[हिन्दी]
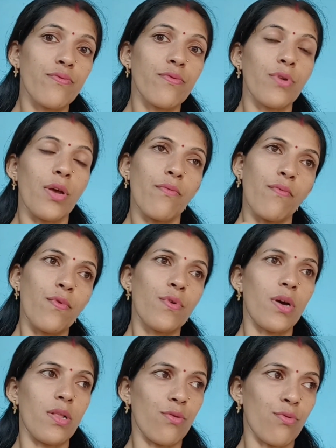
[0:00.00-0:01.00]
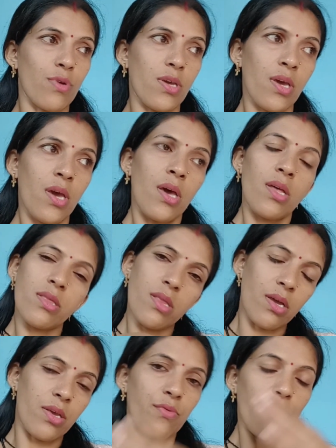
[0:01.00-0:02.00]
फूल हैं वो डाल दूँगी
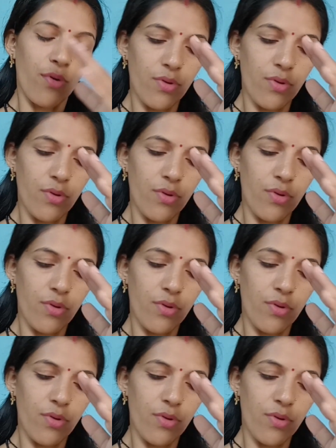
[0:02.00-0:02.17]
ताकि वो